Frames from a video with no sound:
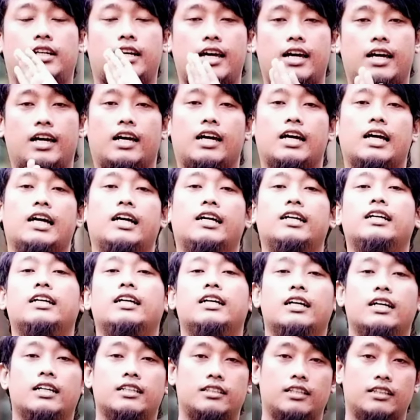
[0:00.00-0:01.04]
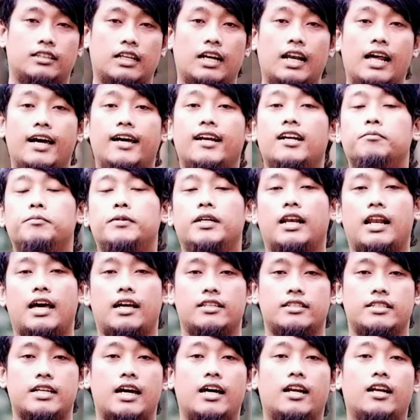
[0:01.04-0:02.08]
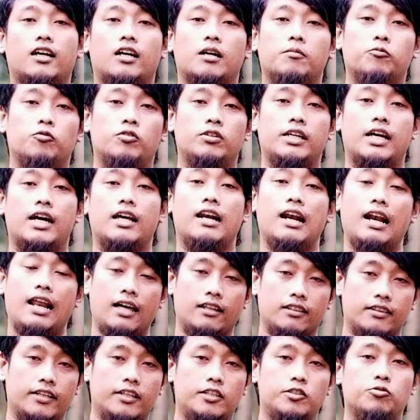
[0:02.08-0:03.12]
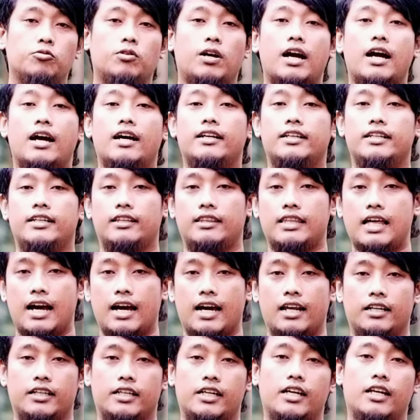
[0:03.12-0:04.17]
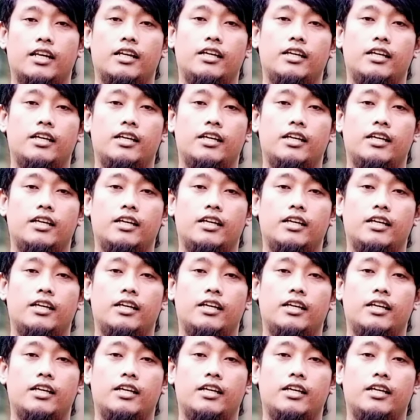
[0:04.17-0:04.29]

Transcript: Nah, setelah lebih lancar, kemudian latih juga di tangan